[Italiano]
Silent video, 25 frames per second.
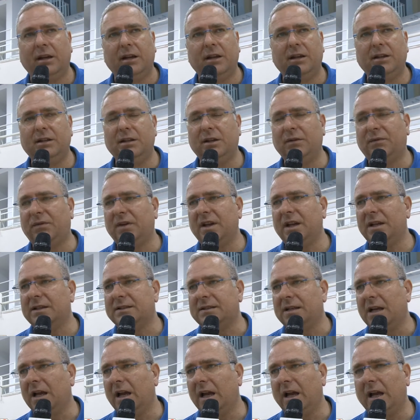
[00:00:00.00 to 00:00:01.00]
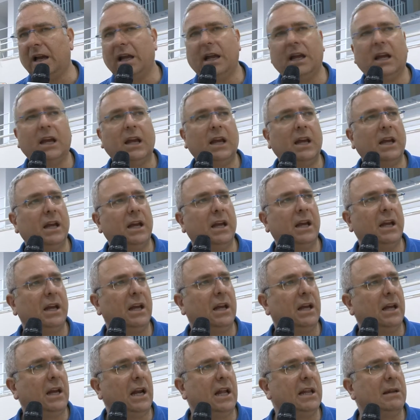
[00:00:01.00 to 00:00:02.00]
in difesa
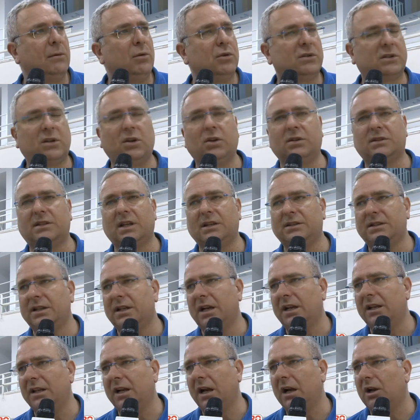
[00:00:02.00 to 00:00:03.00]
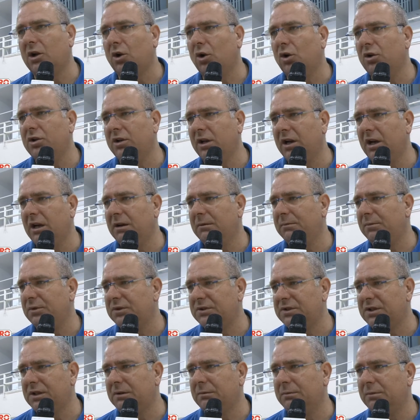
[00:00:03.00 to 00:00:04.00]
e l'ha dimostrato stasera di raccogliere
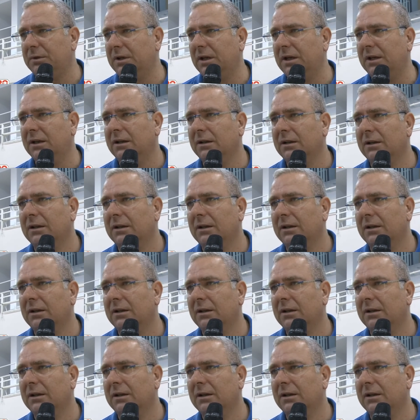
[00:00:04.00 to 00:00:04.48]
l'impossibile.